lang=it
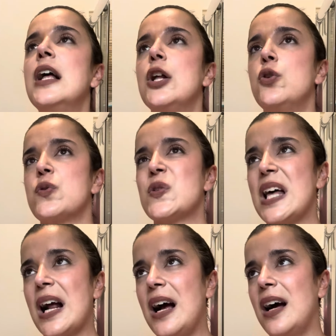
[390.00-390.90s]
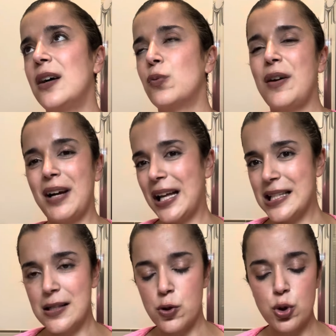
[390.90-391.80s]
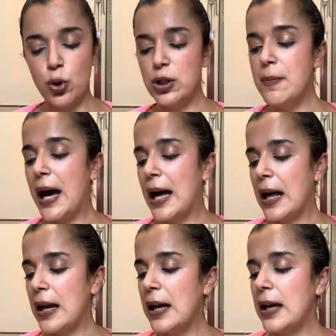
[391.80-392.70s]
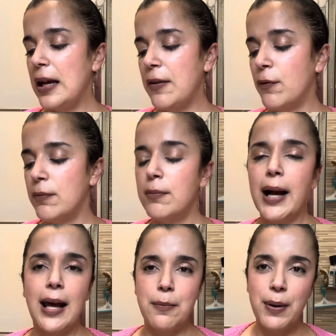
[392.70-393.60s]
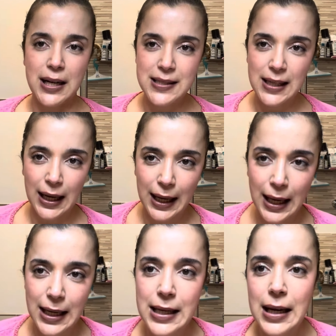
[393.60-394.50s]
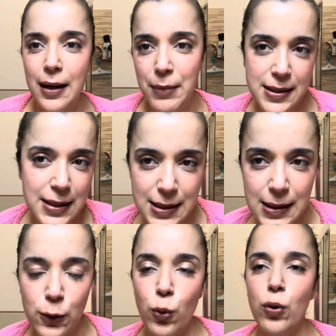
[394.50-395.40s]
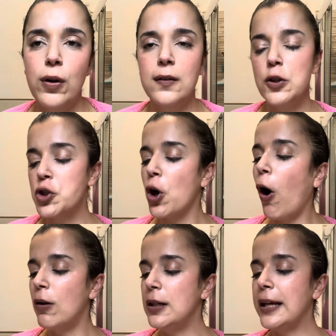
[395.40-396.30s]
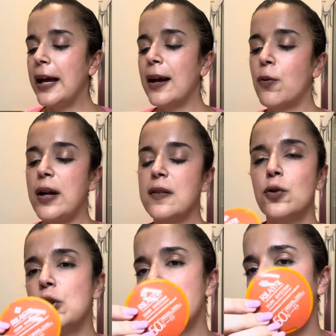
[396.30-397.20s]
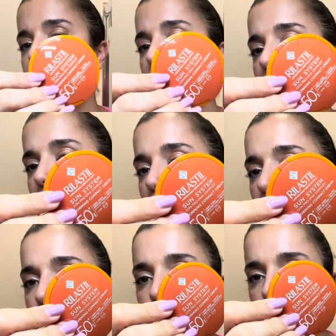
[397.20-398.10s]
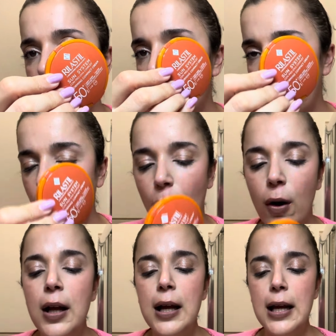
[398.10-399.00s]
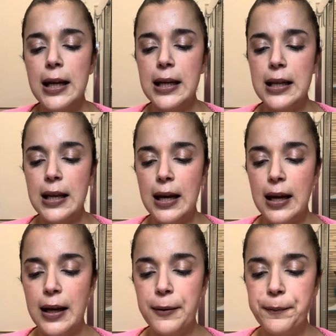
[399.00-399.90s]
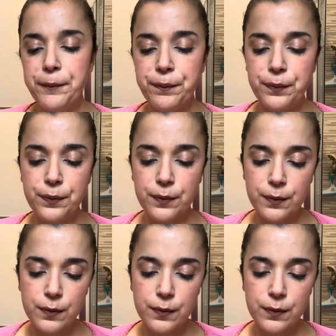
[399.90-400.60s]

non sarà una vacanza solo di mare e magari per essere carina ma senza trucco che si scioglie, questo diciamo che corre un po' in... Um,